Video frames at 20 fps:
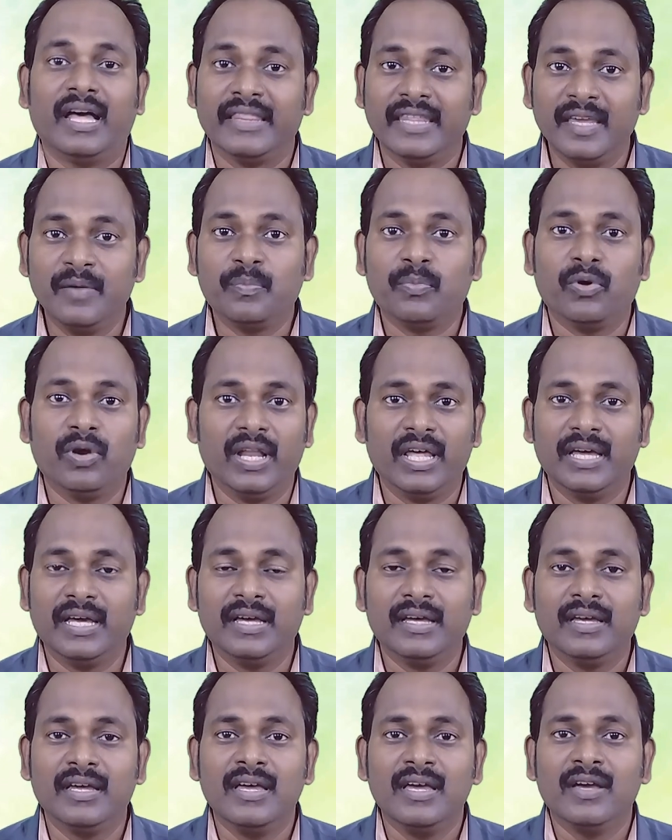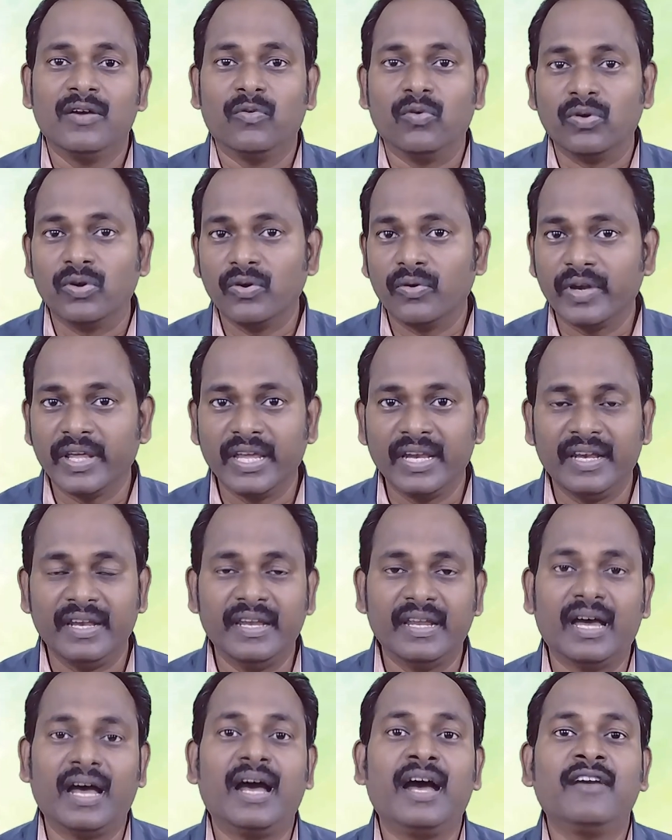அதே போல் உங்களுடைய
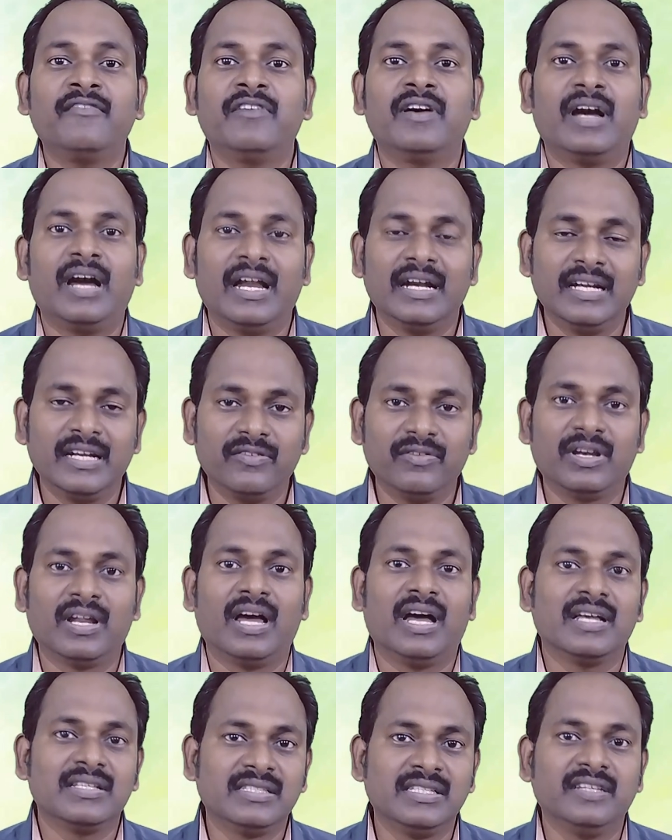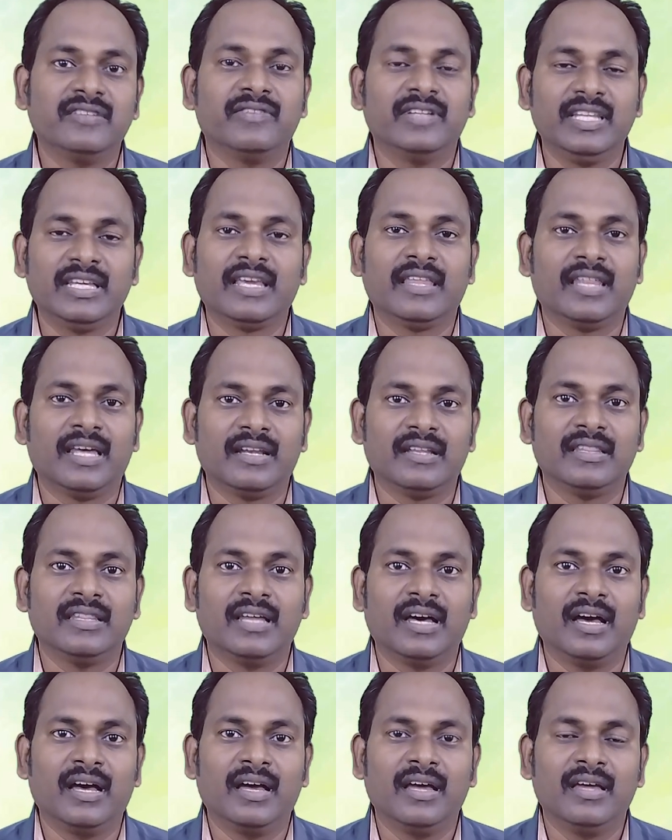நாவ ஆண்டவர் ஆசீர்வதிக்கதா
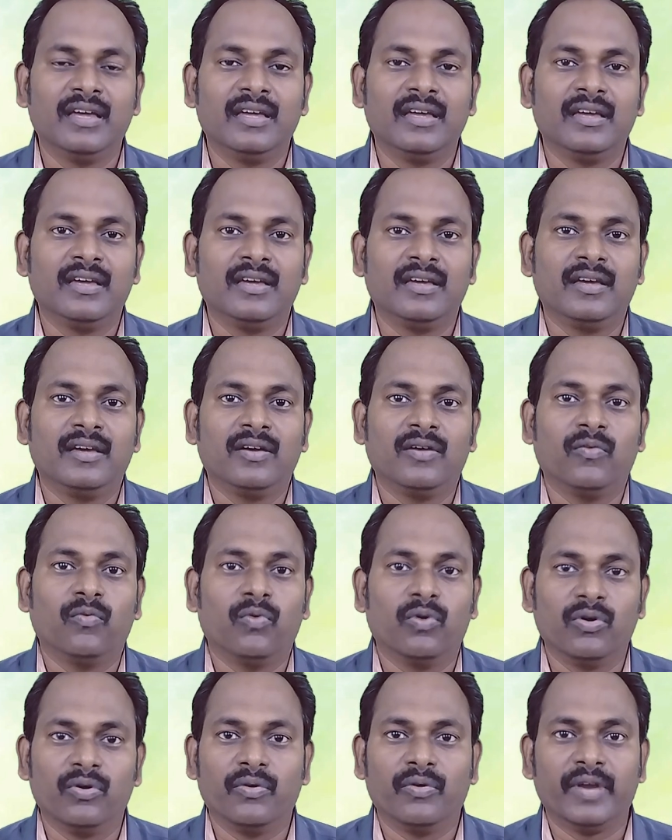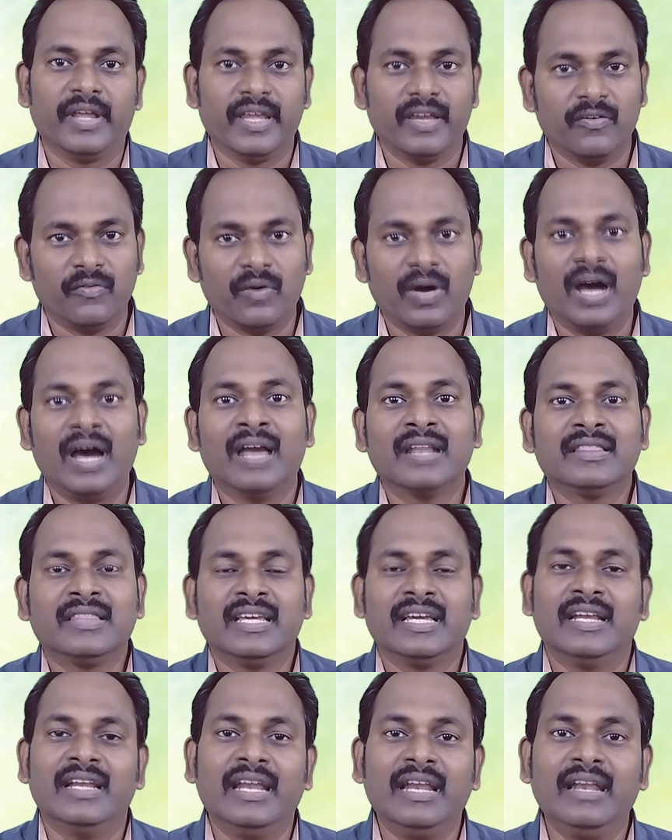இருந்தால் உங்களுடைய
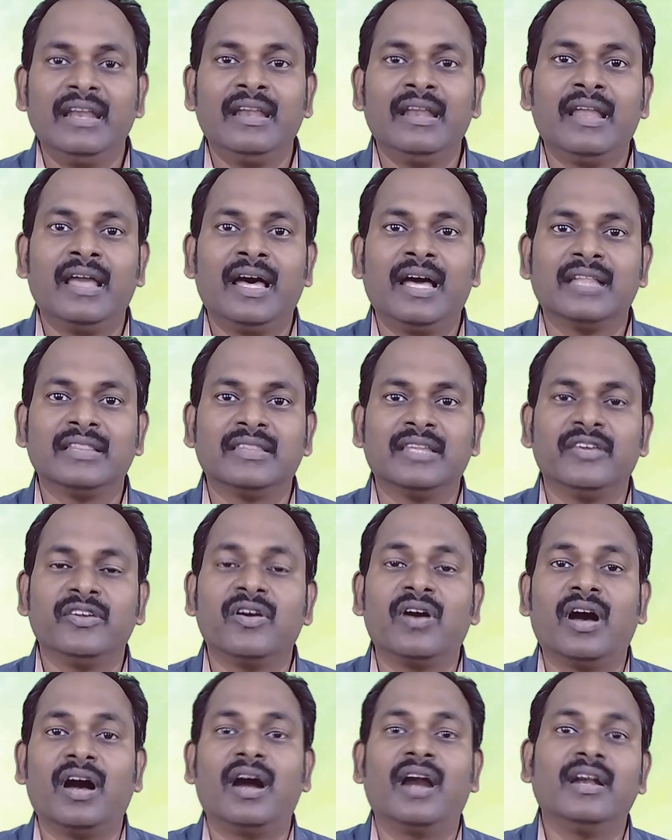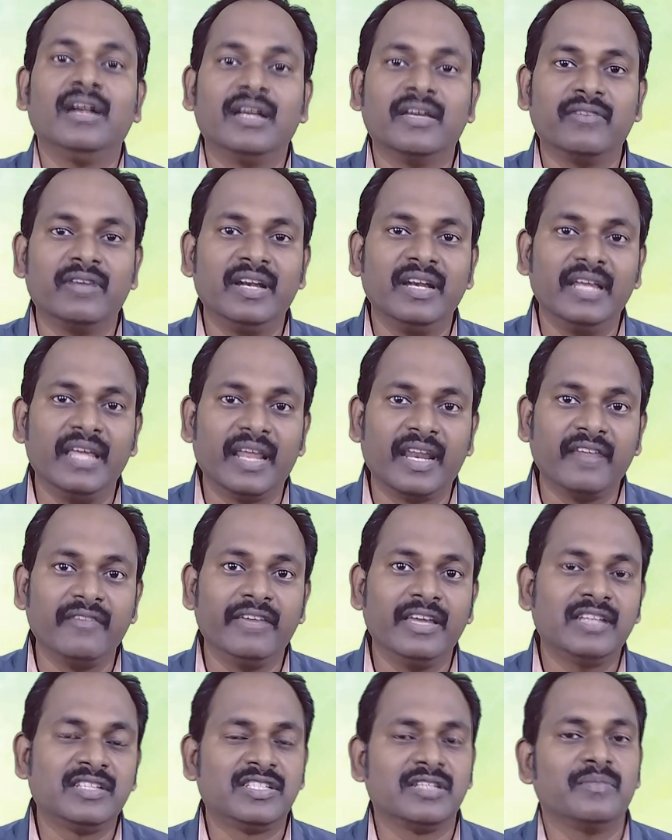வார்த்தைகள் எல்லாத்தையும் ஆண்டவர்
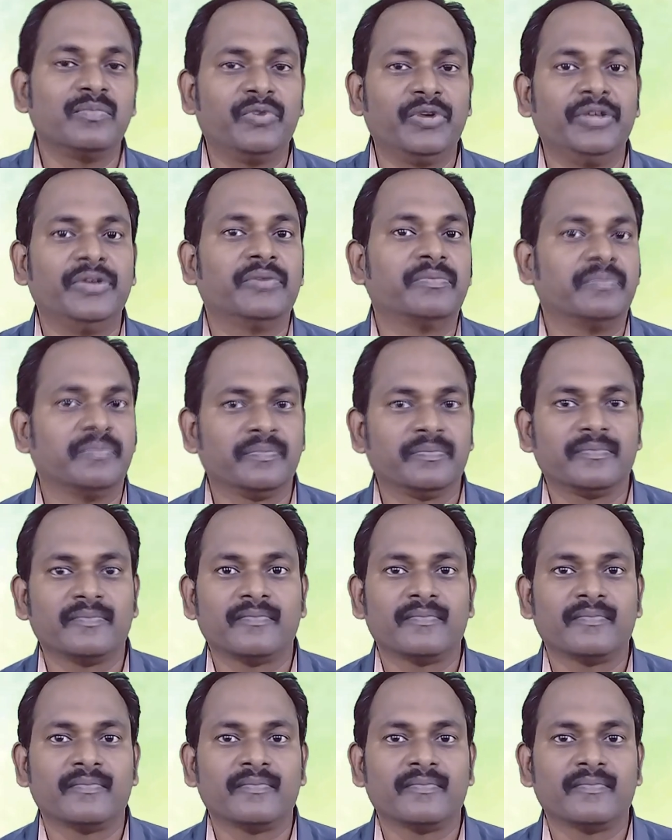நிறைவேற்ற முடியும்